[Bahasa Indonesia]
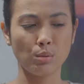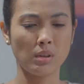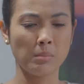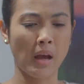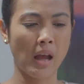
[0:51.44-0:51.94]

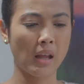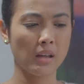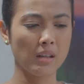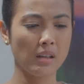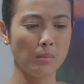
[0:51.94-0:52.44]
Duh,
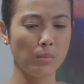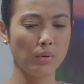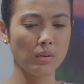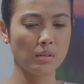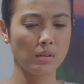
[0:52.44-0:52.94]
gimana ya,
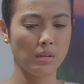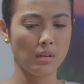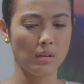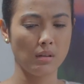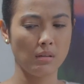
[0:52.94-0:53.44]
Bon?
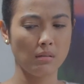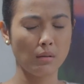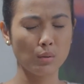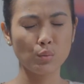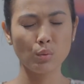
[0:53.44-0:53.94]

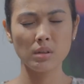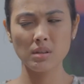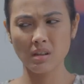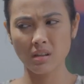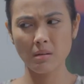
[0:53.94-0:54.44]
Kan
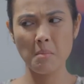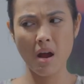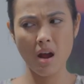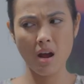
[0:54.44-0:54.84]
kulkas harganya